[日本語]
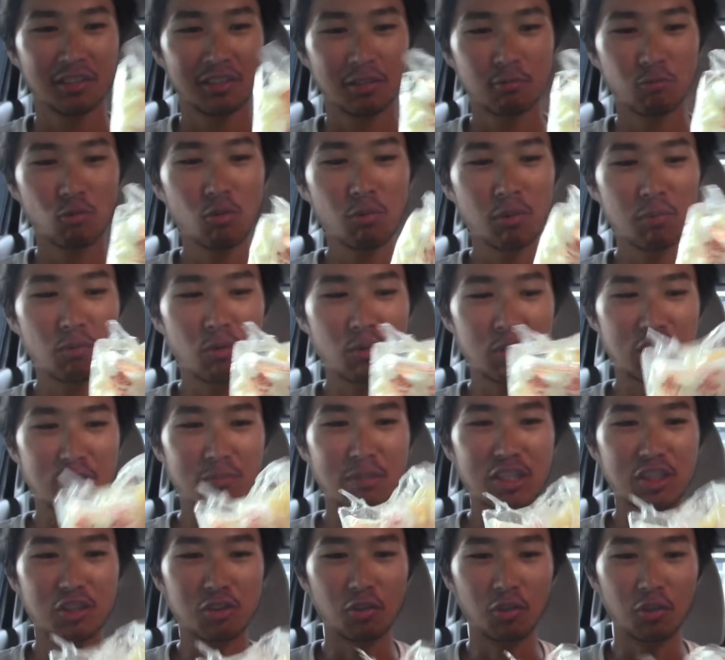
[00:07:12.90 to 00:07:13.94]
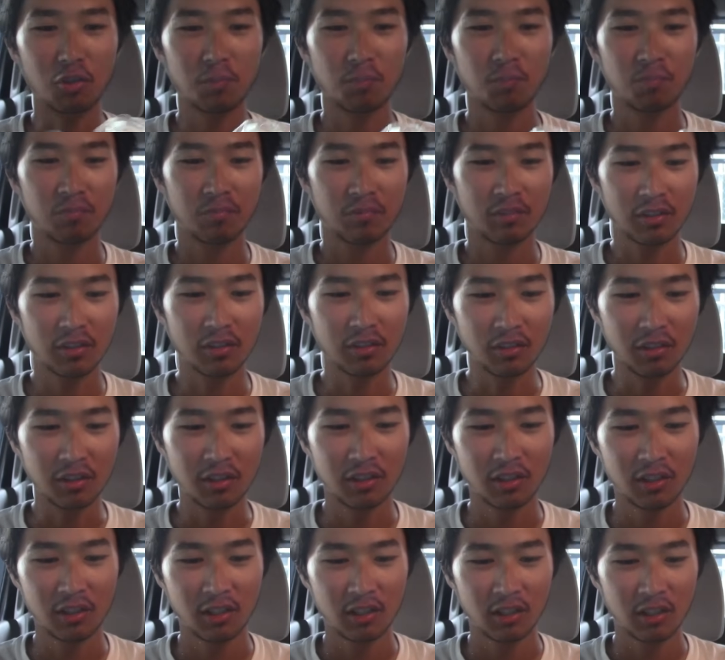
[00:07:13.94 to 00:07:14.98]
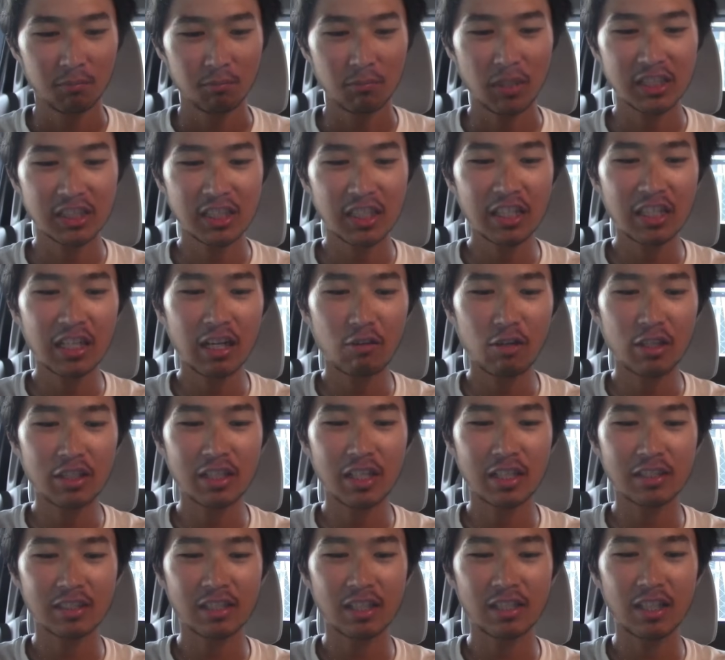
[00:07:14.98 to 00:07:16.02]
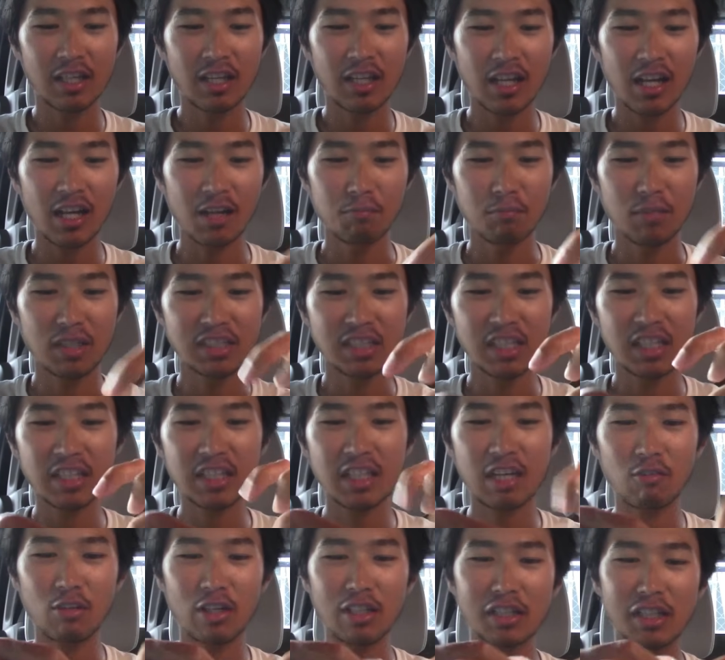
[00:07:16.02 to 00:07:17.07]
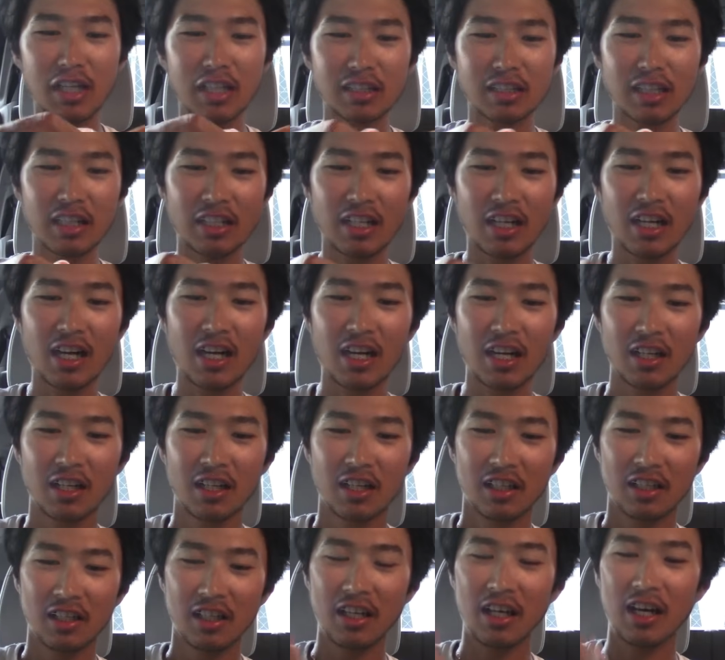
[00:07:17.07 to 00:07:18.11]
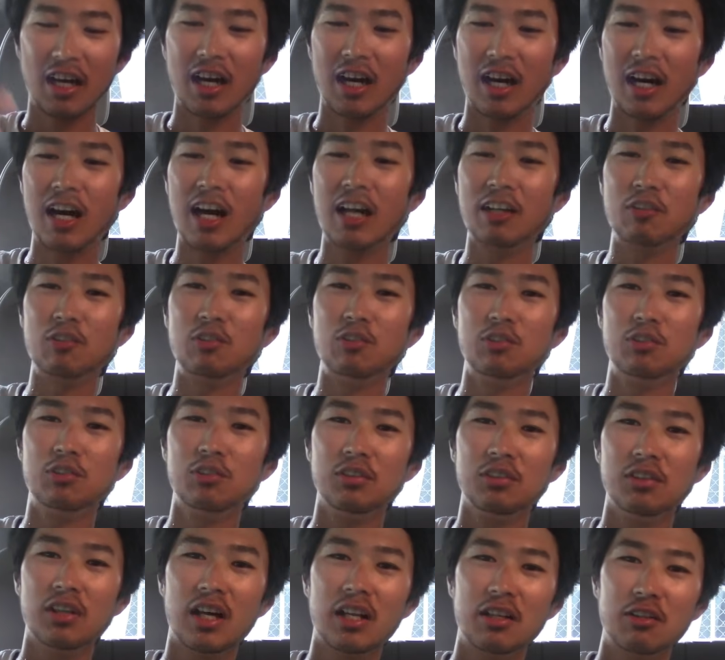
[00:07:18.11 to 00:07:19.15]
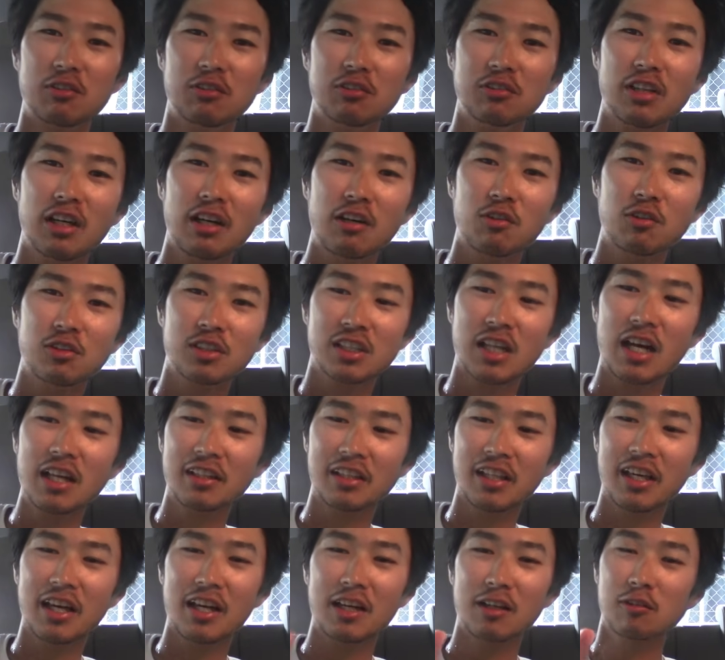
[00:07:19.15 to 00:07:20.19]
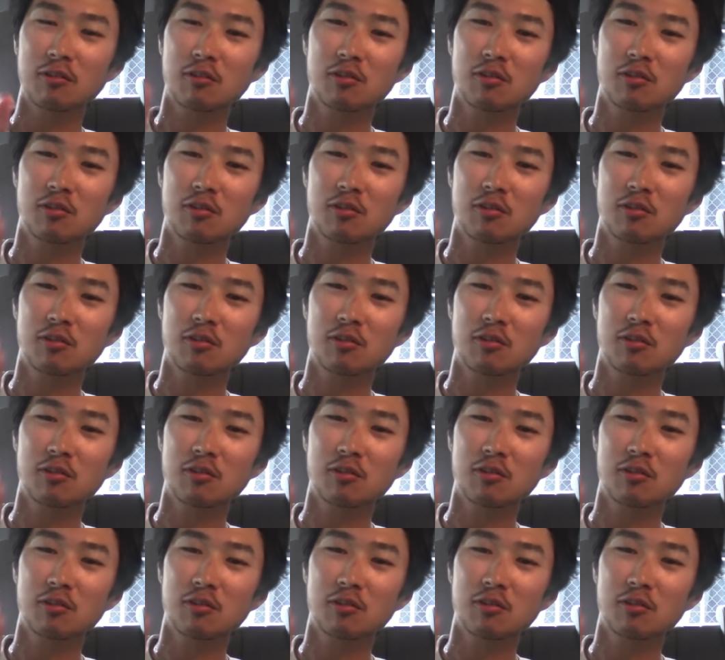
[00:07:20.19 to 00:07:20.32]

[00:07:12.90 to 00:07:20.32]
トもいもいしますと、うん、混ざりが悪かったなら混ざりが悪かったならえあのうあの上を掴んで